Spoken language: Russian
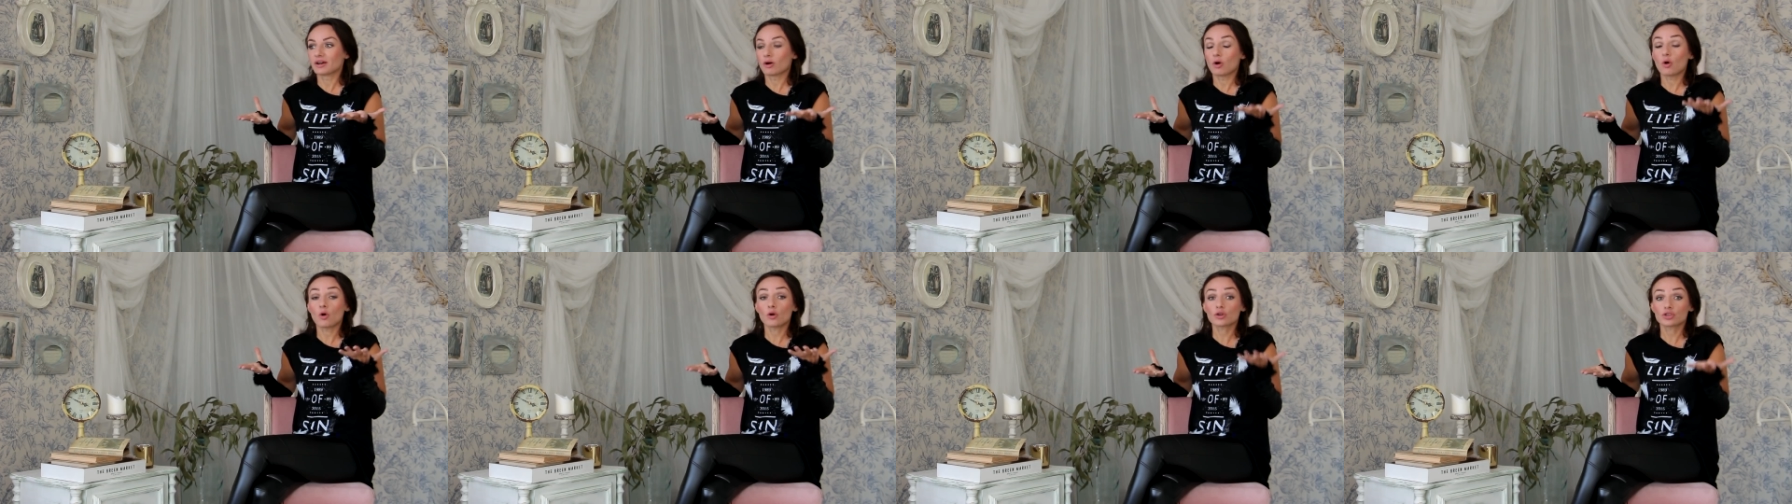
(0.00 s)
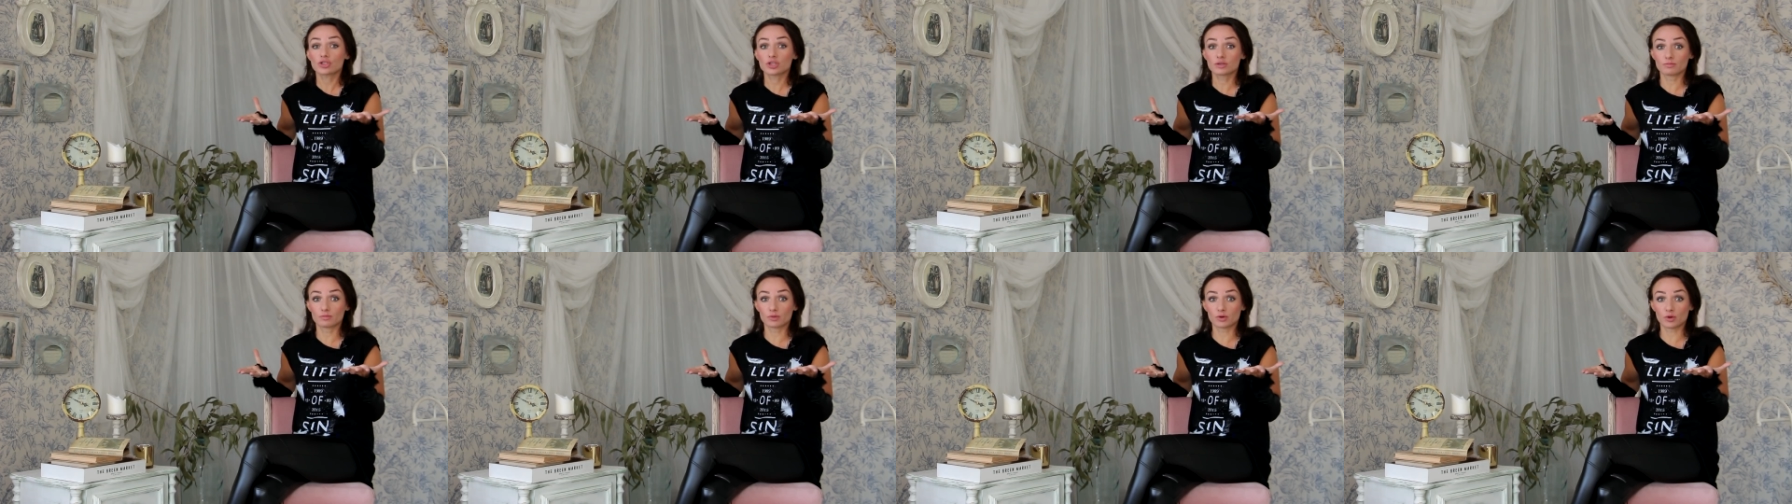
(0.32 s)

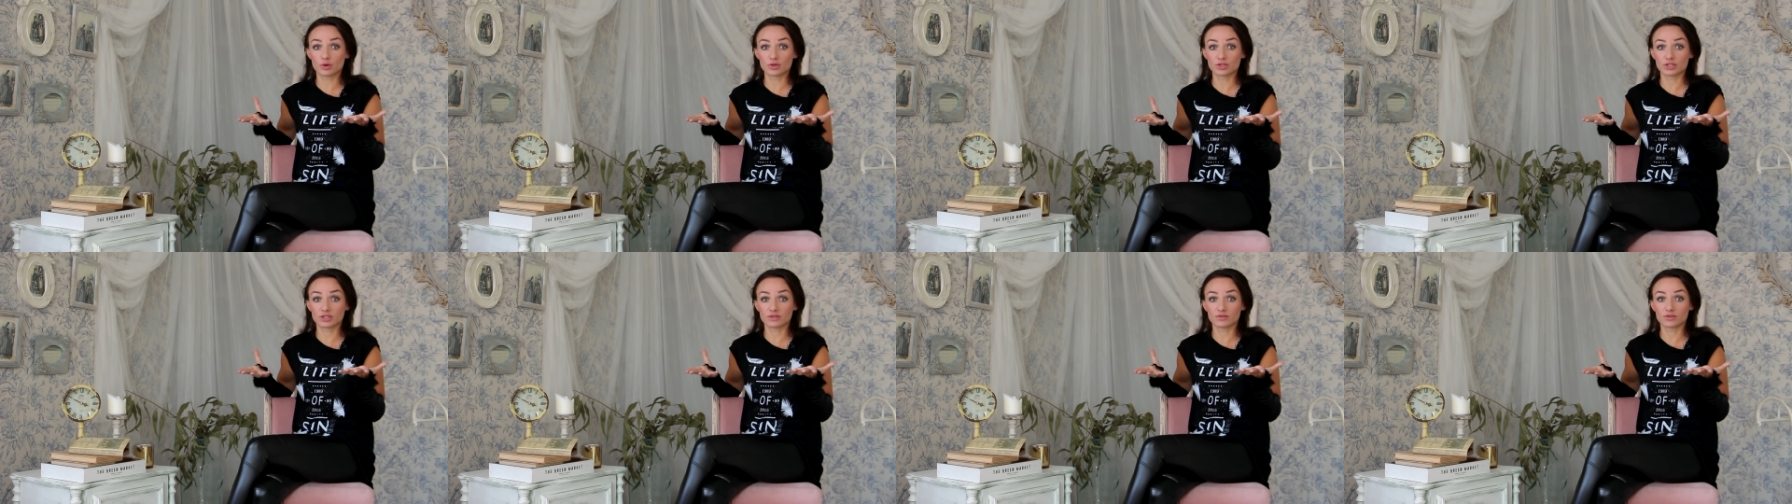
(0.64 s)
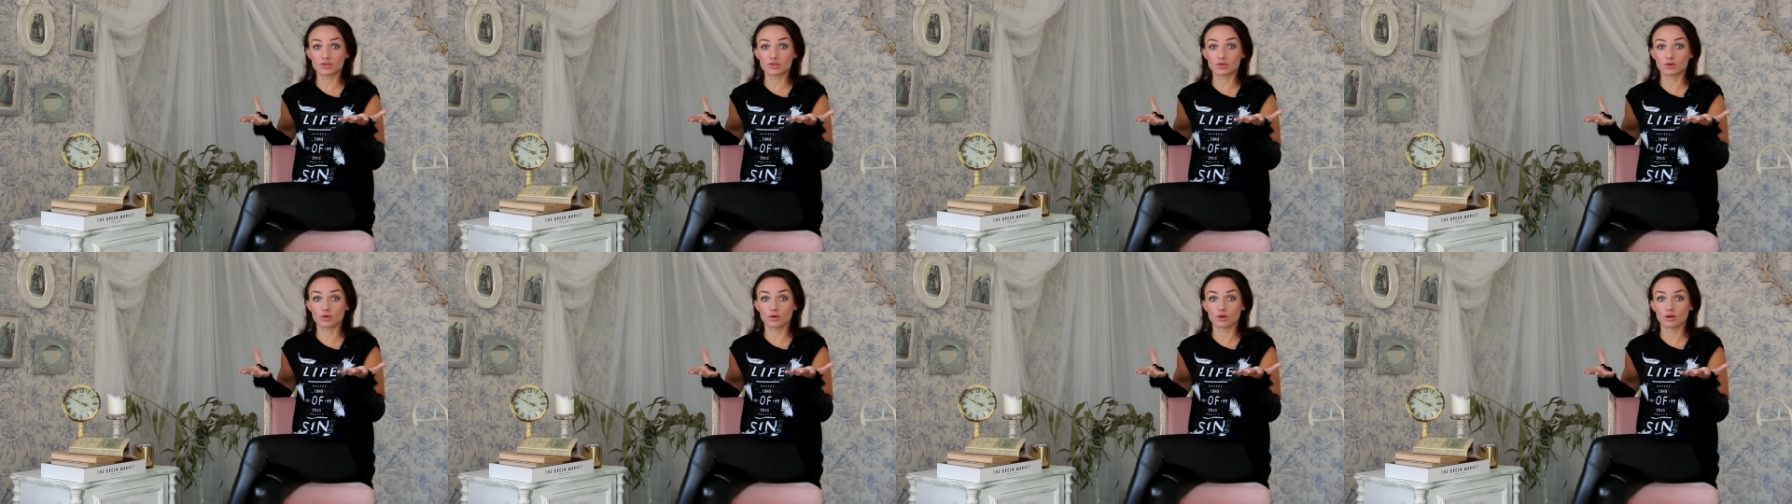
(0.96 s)
Очень просто
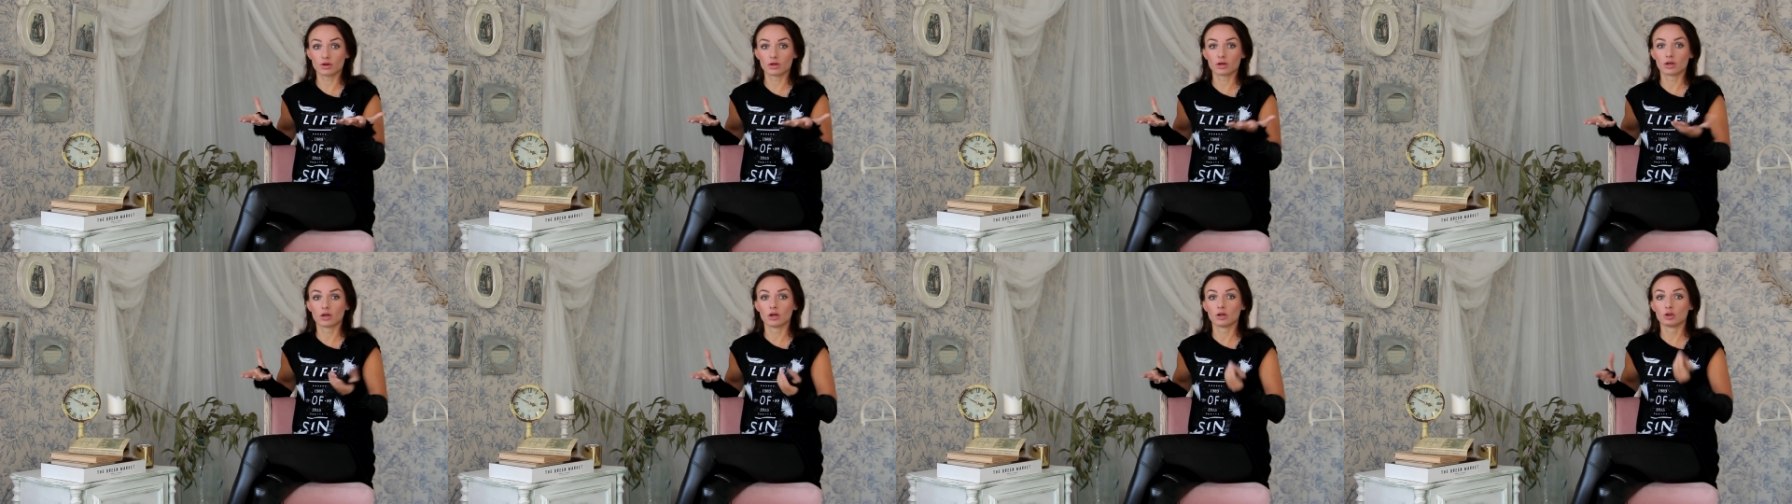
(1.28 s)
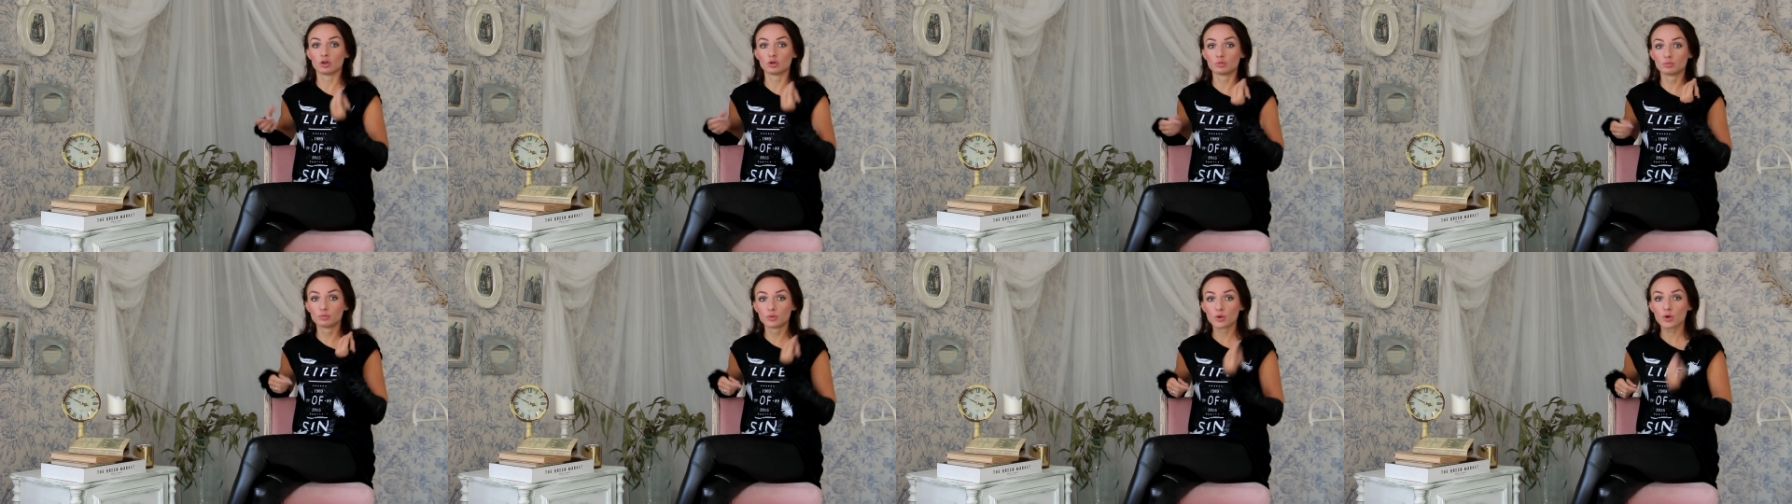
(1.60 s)
все.
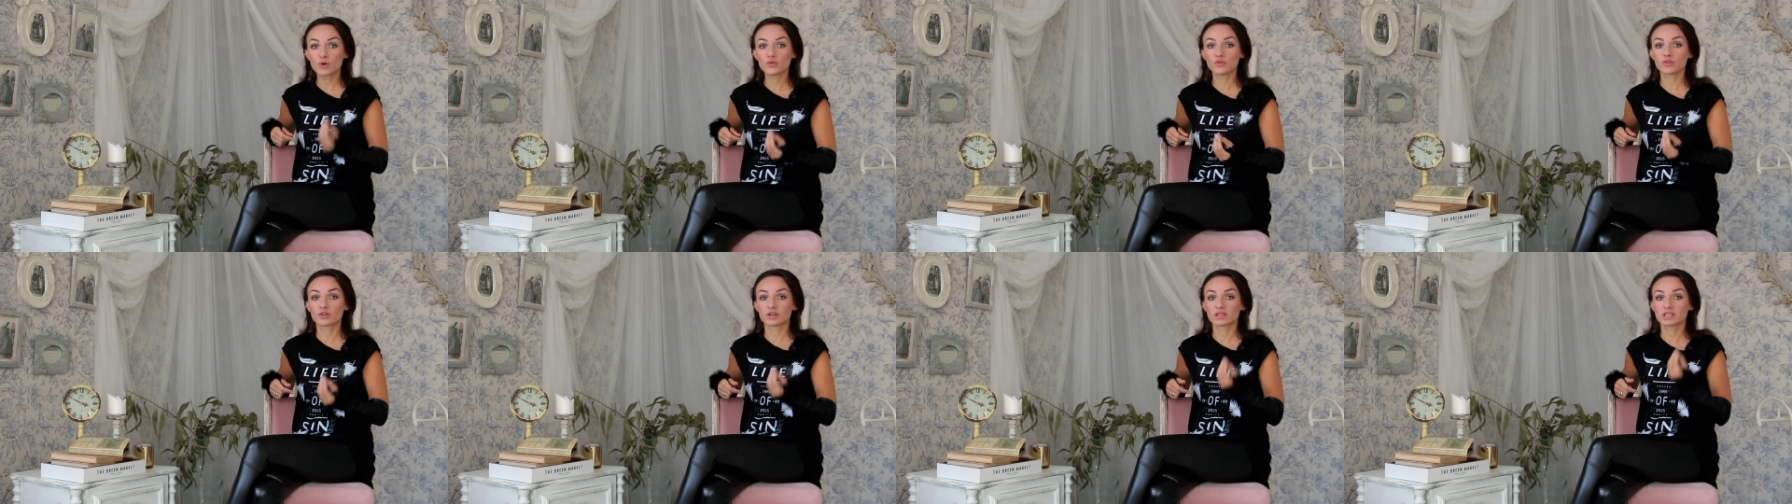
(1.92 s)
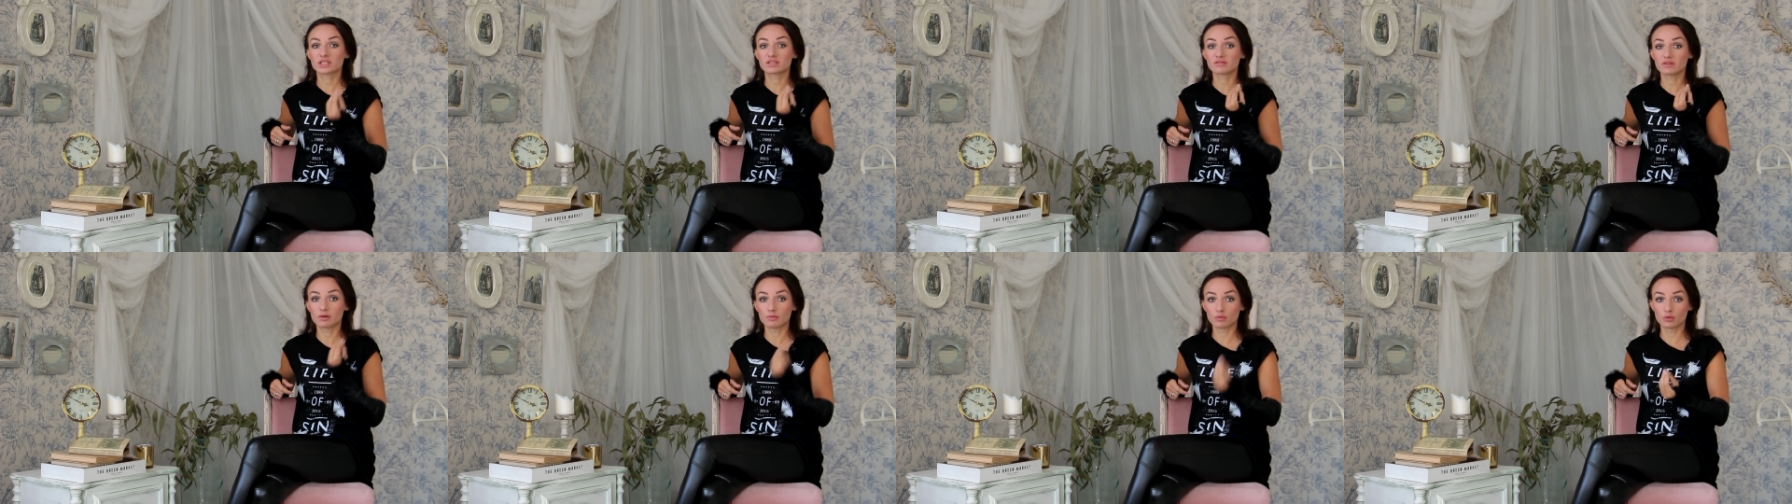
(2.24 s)
Любовь к
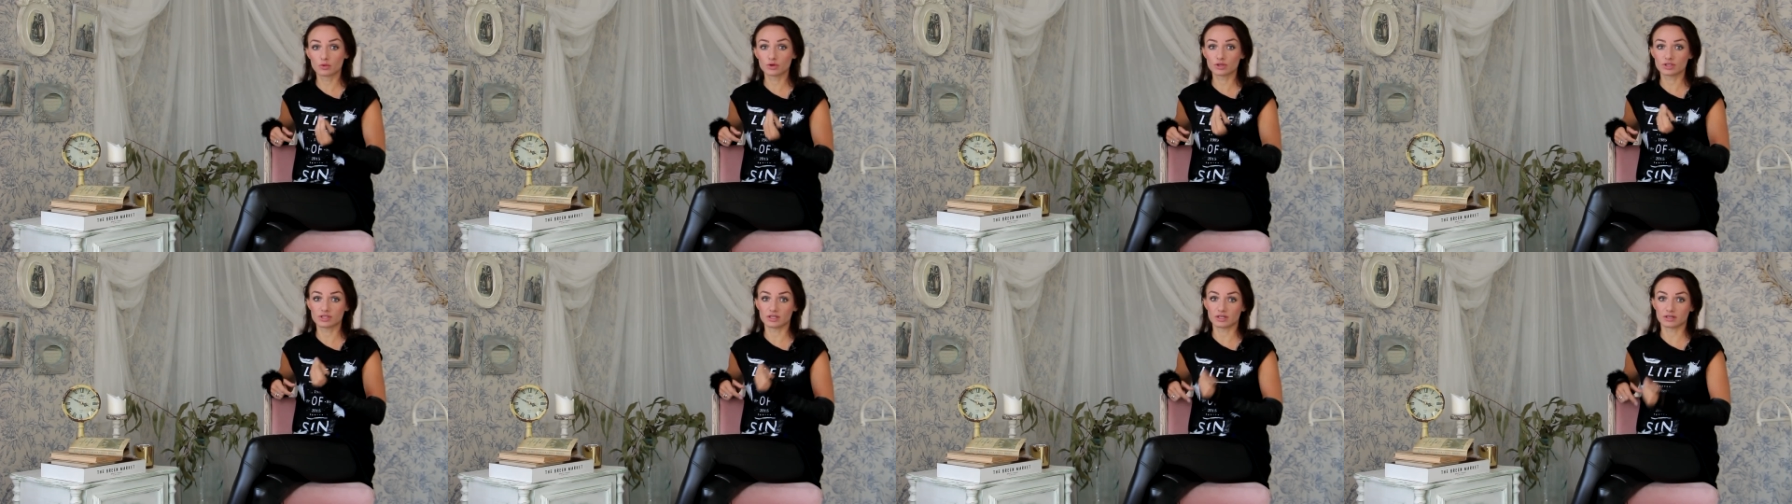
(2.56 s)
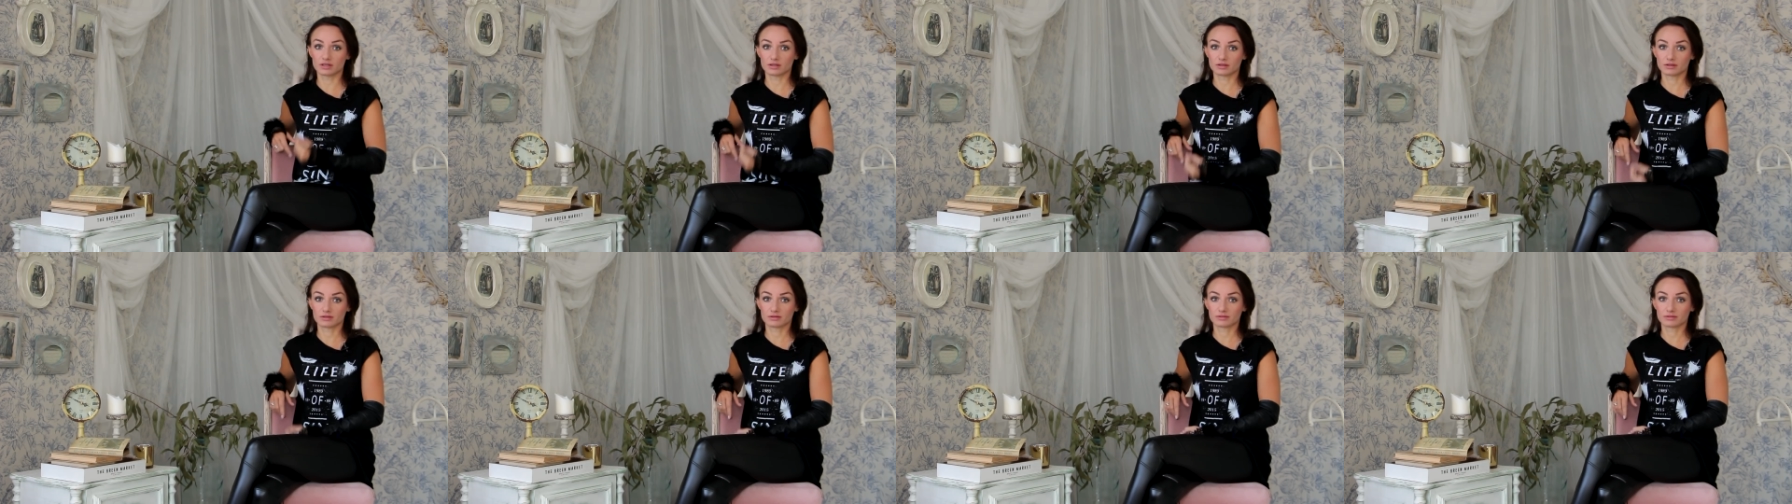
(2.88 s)
свободе.